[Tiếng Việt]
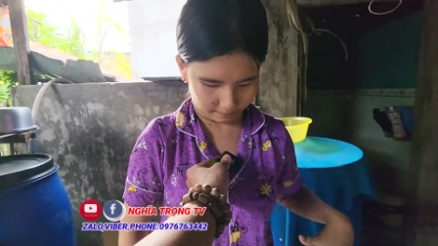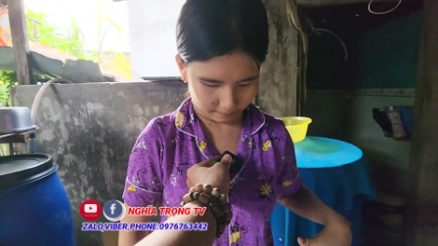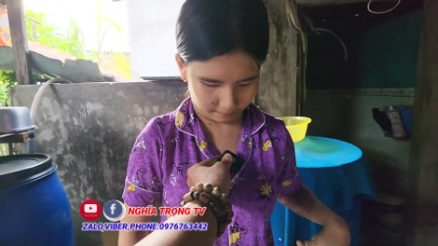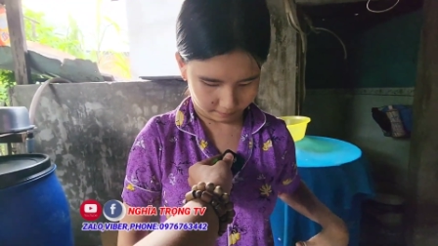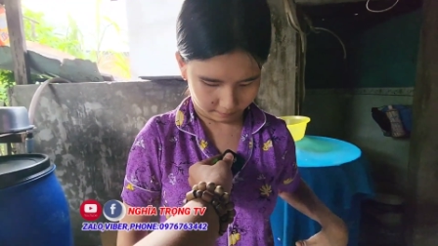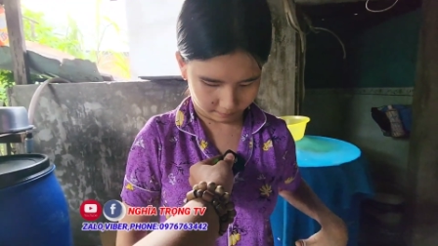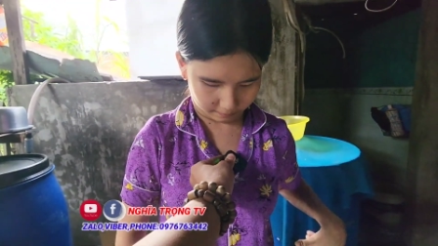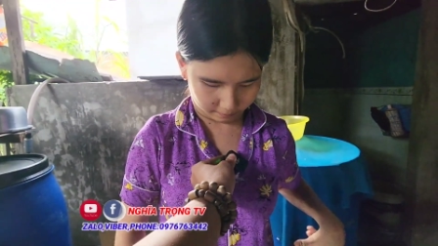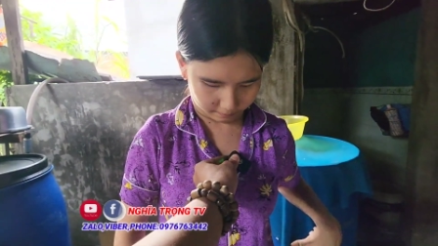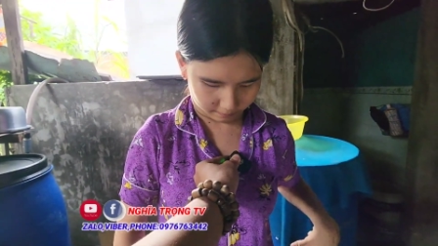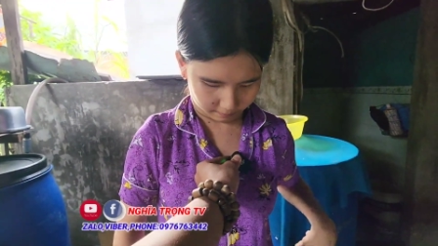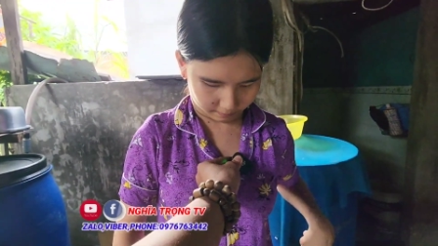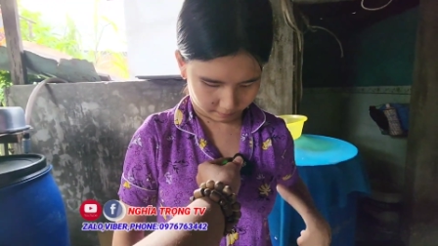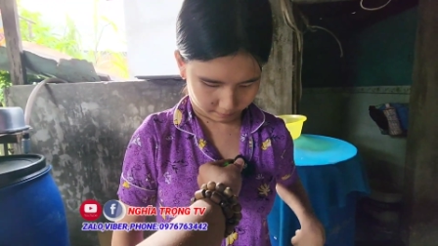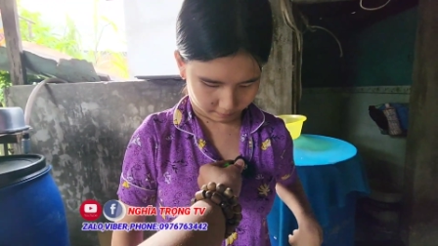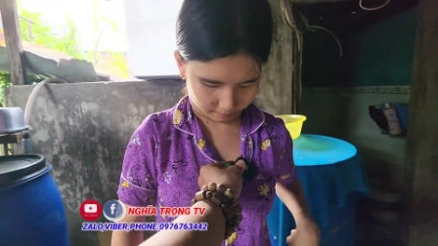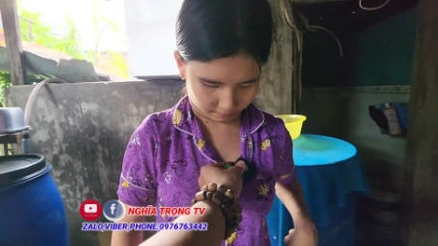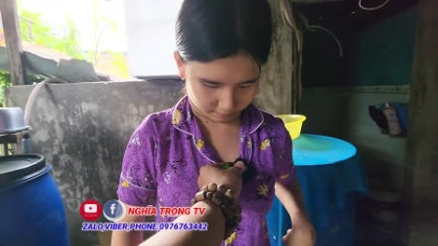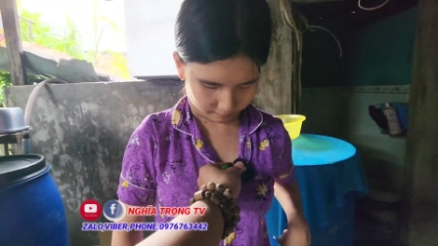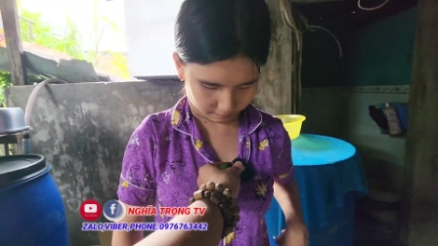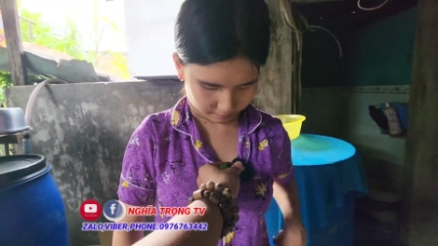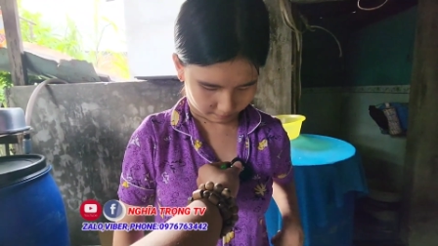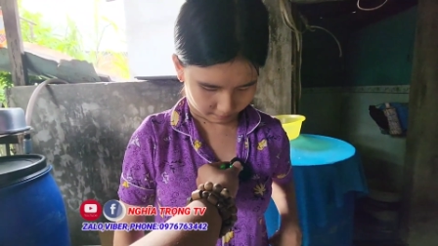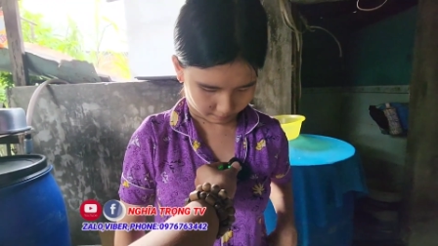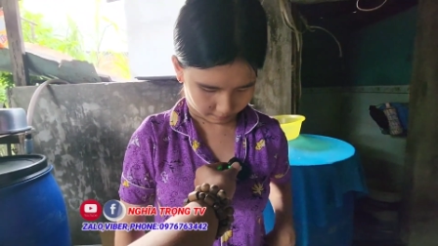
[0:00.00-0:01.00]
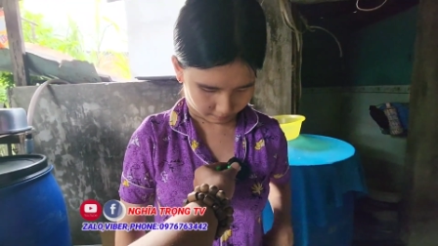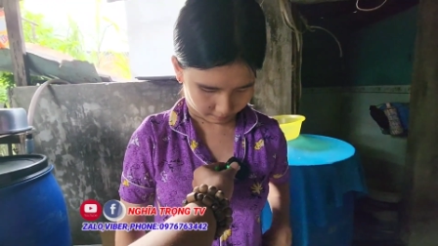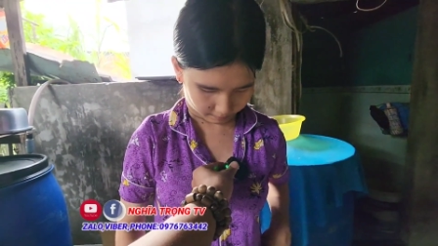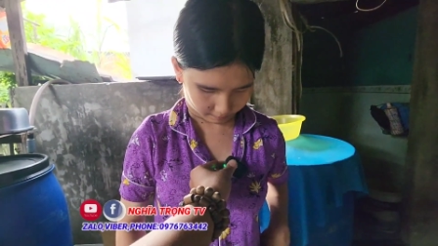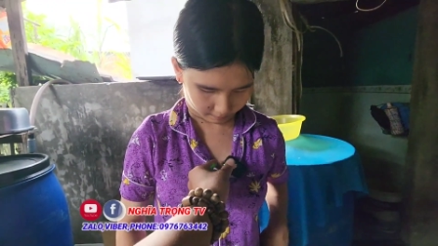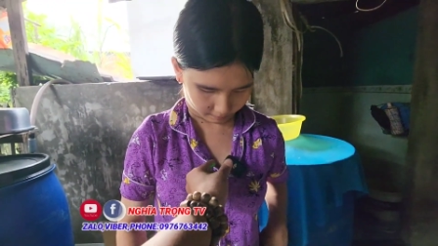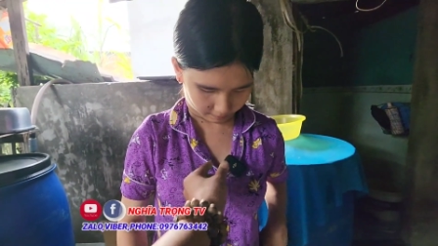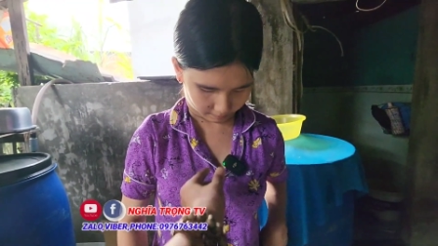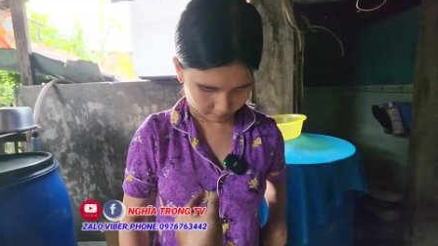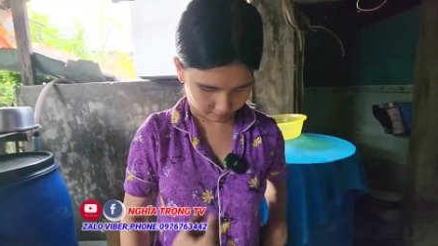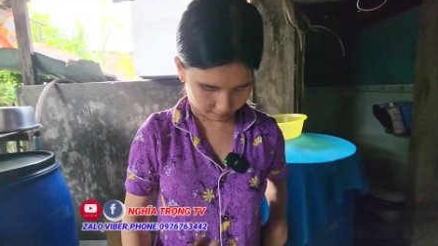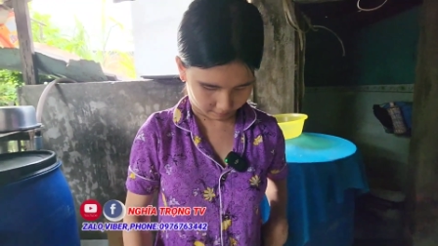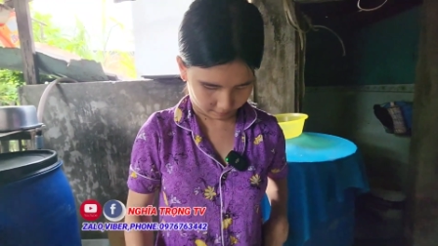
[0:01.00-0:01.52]
rồi
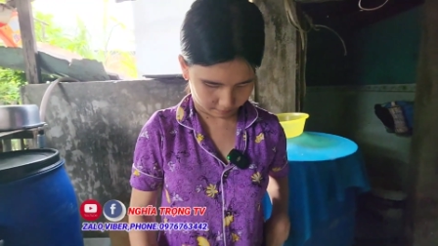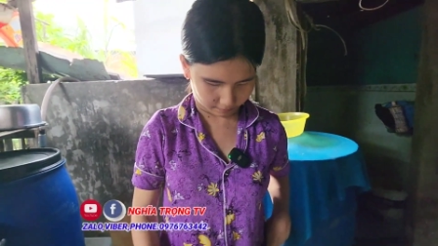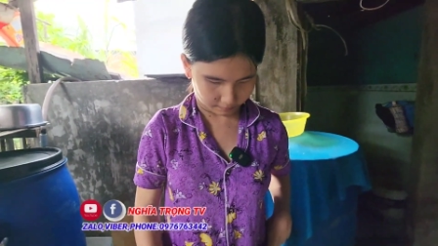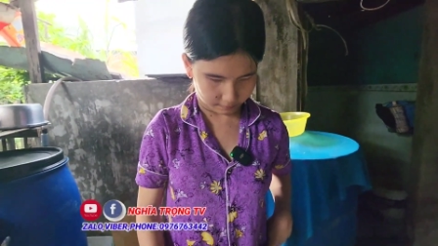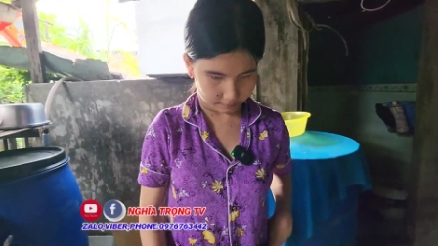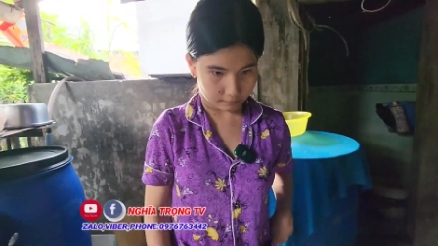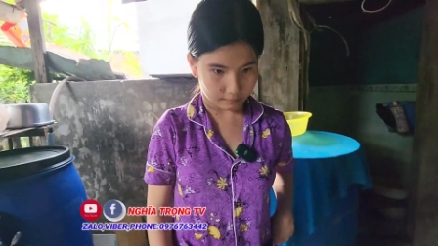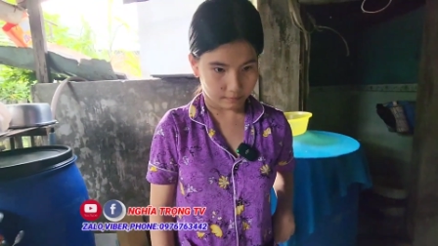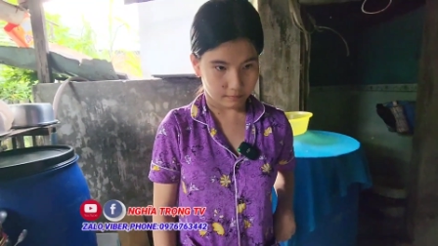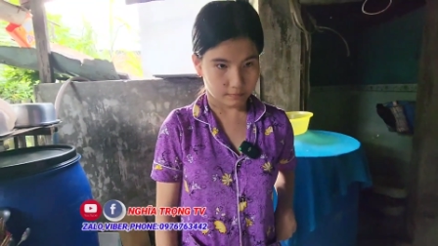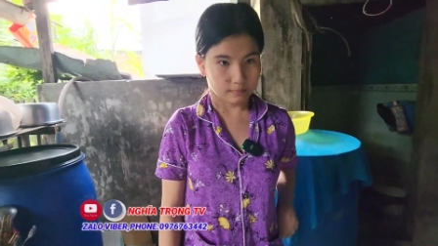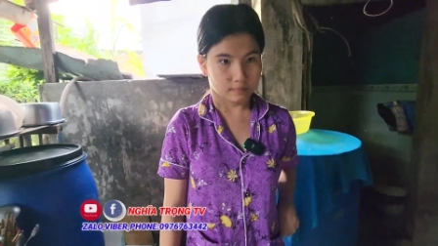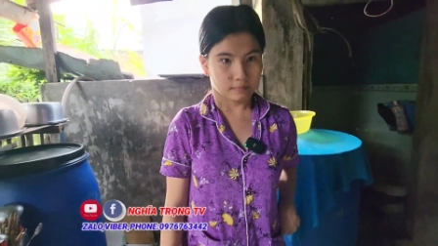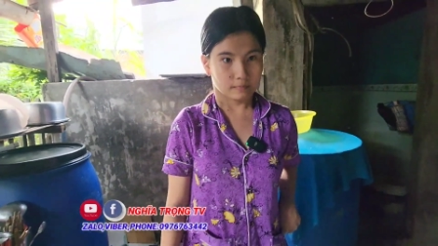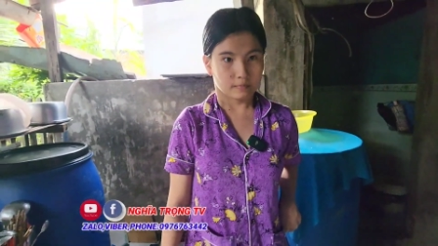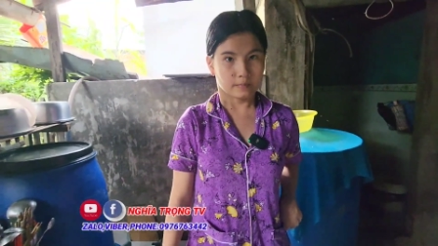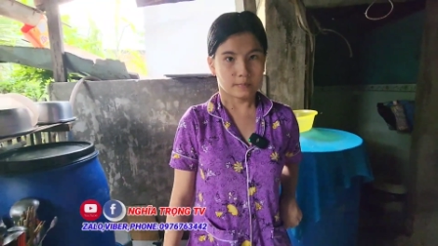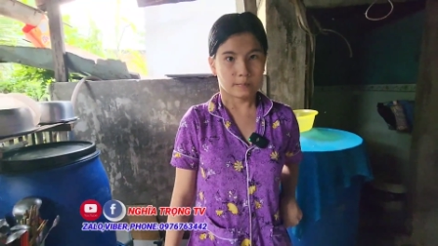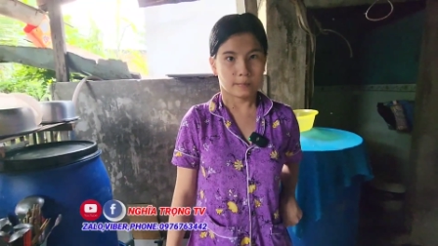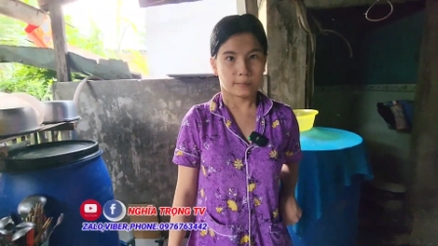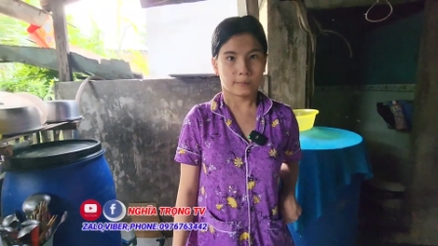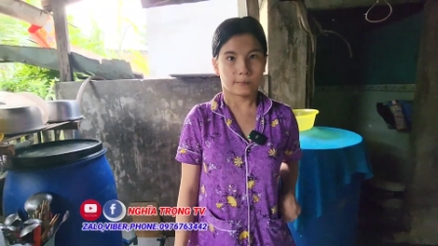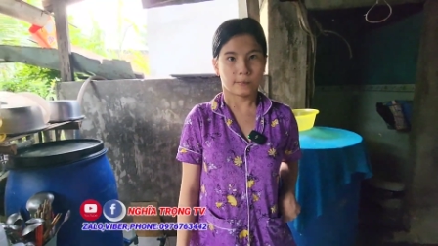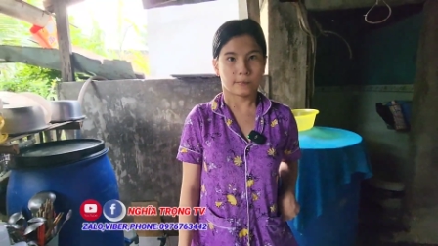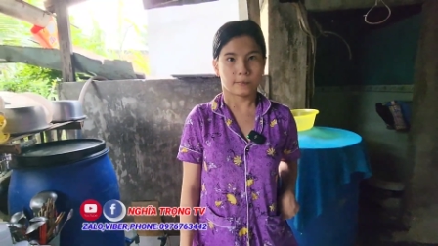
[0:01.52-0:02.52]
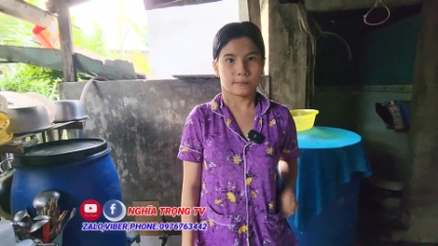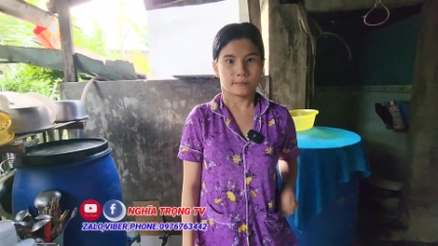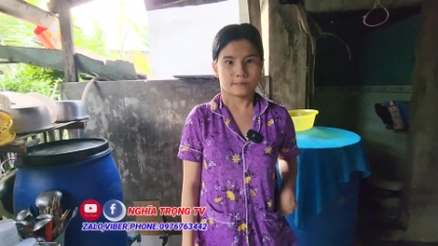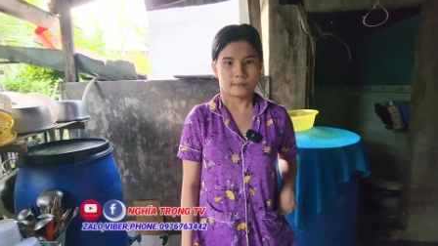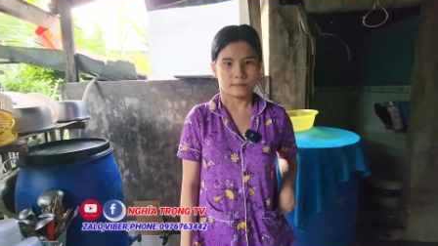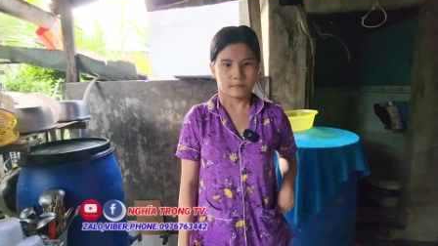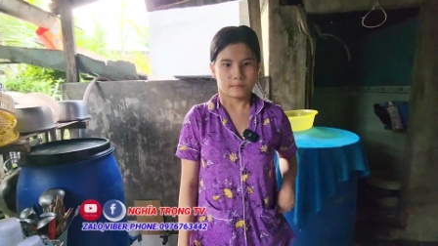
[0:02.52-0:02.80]
rồi con làm gì đó